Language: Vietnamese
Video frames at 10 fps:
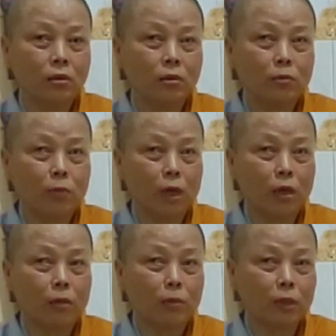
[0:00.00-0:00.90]

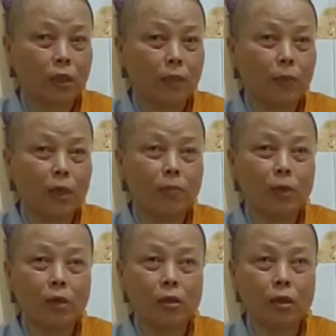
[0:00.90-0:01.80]
mình tìm kiếm
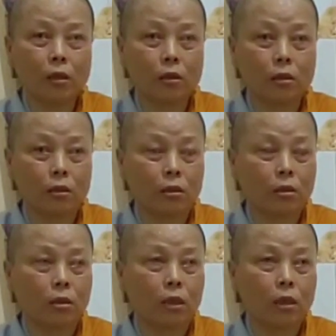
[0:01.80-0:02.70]
mà
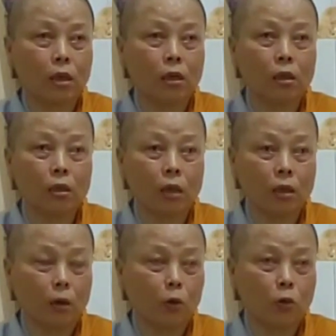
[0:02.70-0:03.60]
chi trên tới
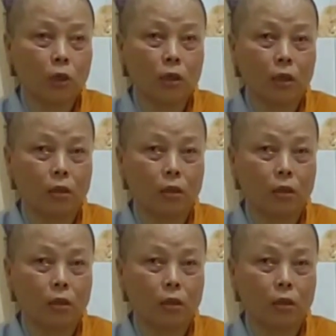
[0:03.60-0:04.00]
non núi dữ à.